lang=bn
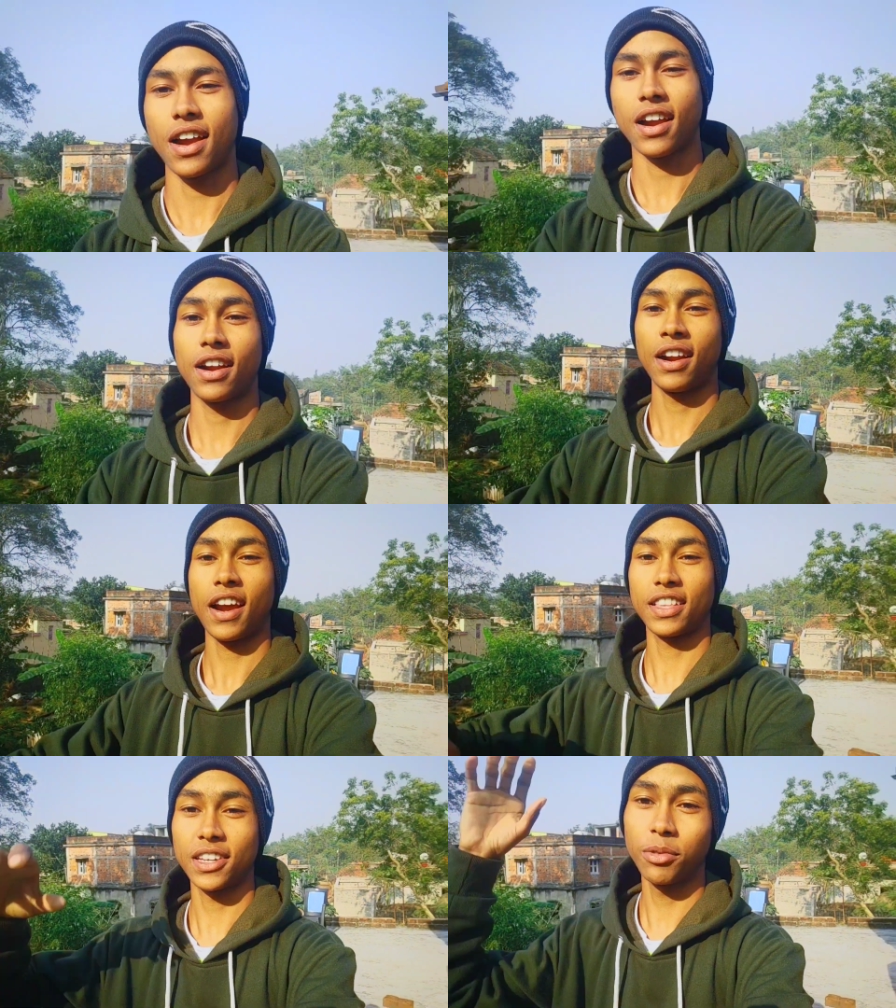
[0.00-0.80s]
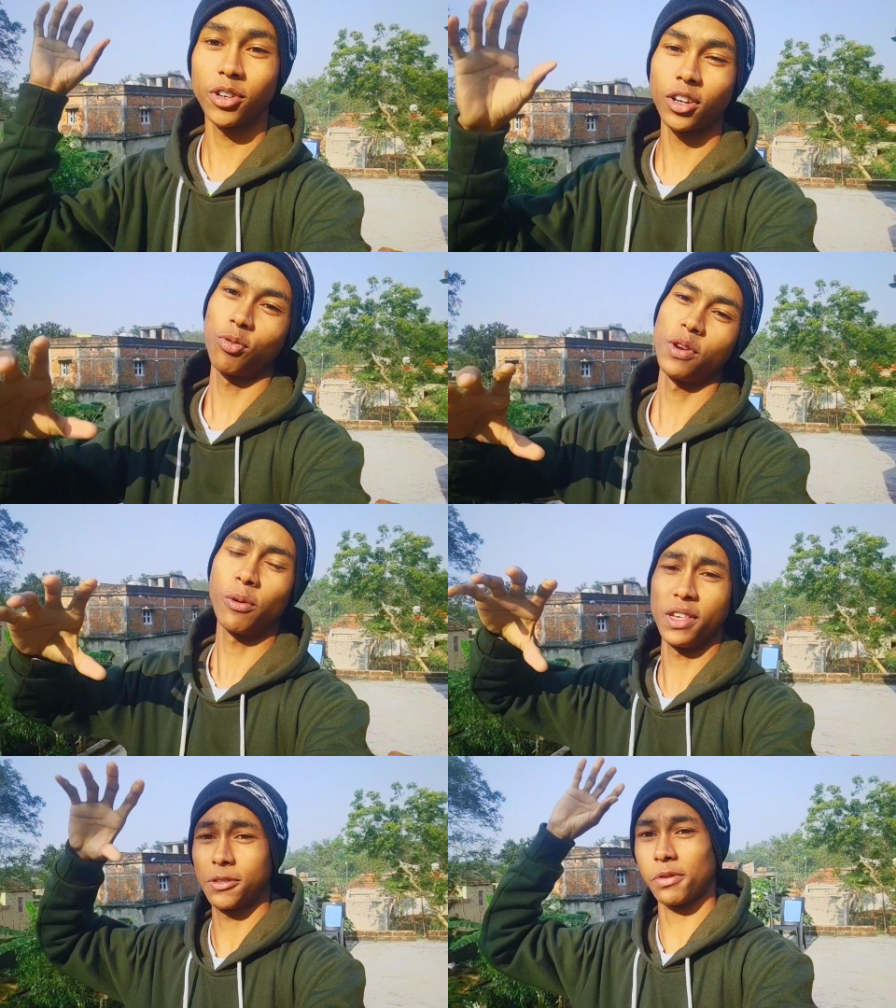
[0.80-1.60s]
আর আজকে ভিডিওটা খুবই
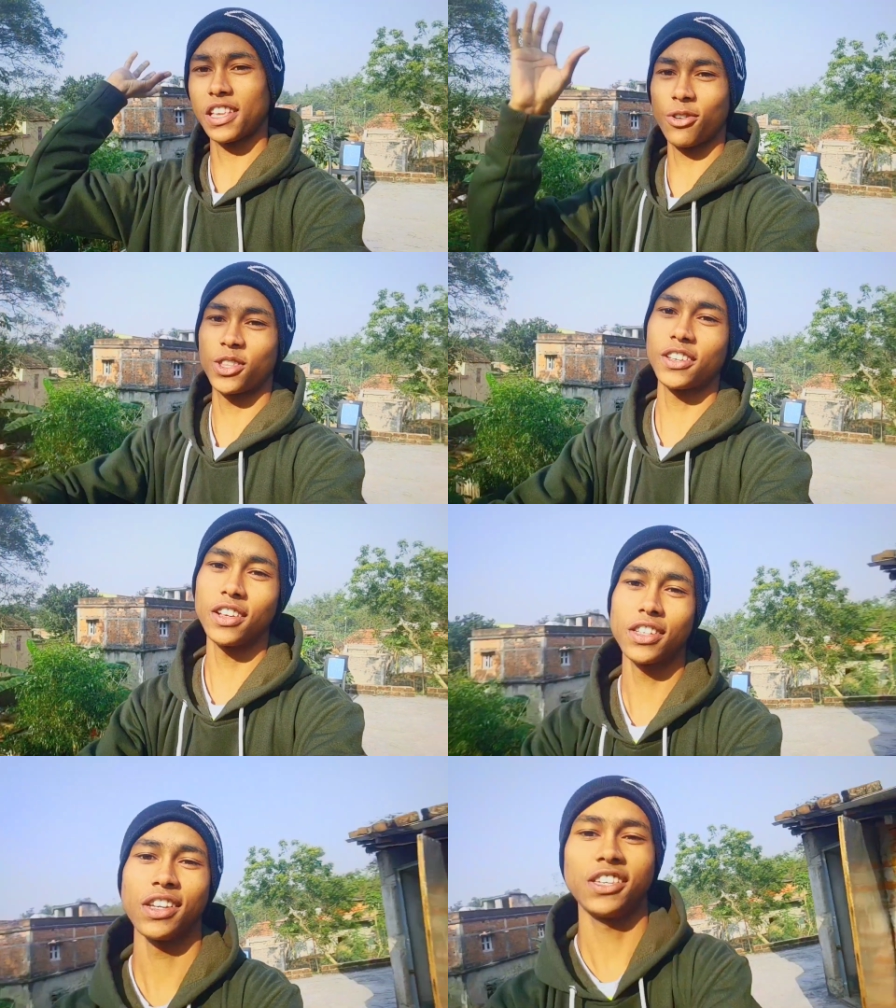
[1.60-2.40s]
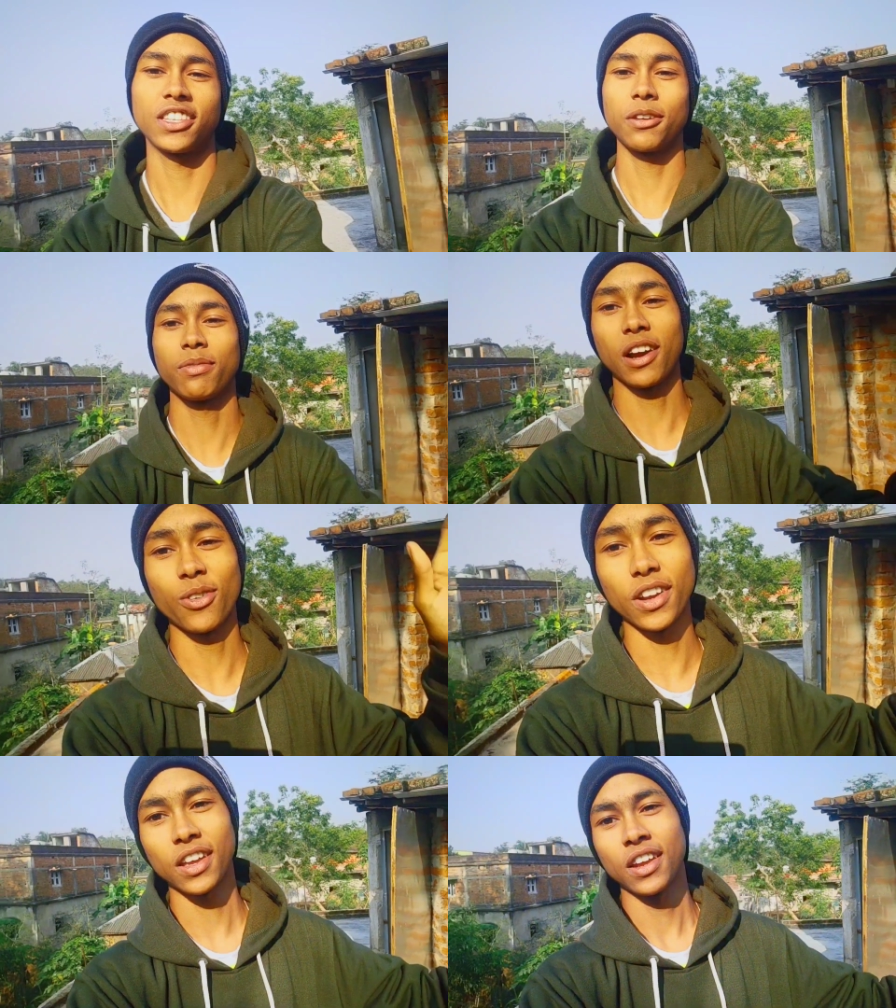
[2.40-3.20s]
খুবই স্পেশাল হতে চলেছে স্কিপ না করে